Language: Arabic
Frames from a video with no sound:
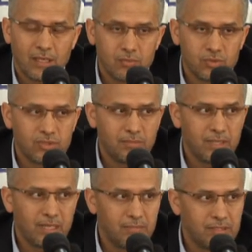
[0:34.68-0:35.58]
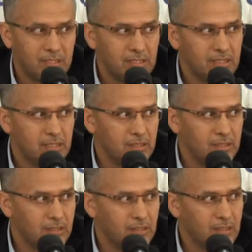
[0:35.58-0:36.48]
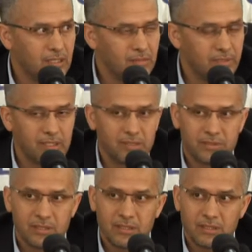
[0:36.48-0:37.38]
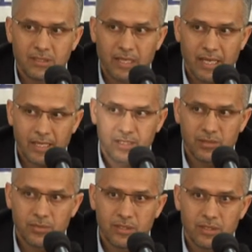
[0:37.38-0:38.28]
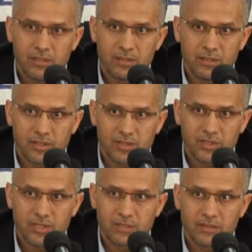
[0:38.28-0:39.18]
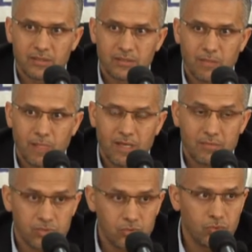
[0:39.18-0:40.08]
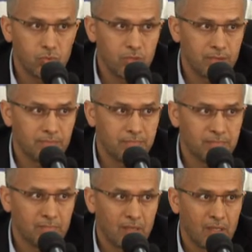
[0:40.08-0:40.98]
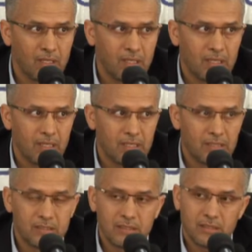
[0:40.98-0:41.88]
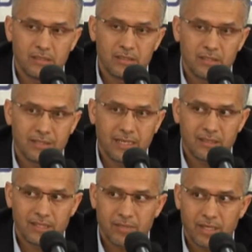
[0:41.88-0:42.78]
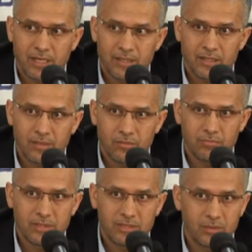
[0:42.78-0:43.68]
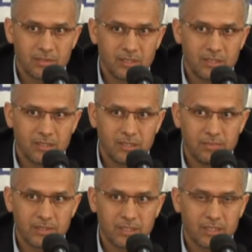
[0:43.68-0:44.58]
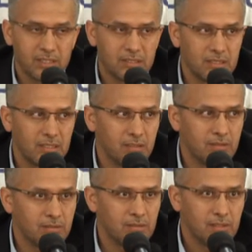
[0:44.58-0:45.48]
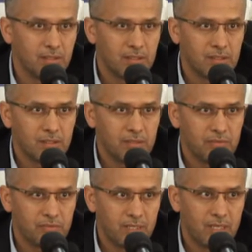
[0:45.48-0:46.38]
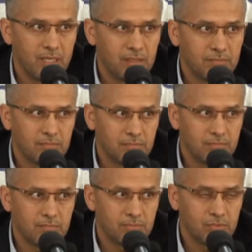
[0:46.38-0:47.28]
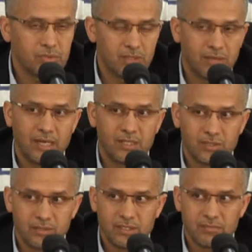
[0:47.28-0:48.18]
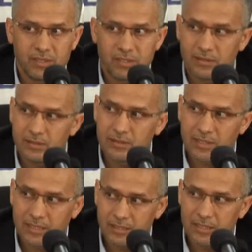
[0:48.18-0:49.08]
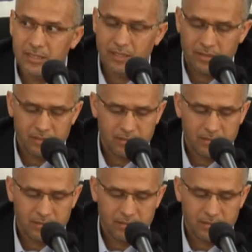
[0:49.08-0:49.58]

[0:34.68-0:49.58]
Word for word: المجتمع المدني المغربي الحيوي النشيط المسؤول الذي يتعاطى مع قضايا أمته وطنه بطريقة فيها مستوى عالي جدا من تقدير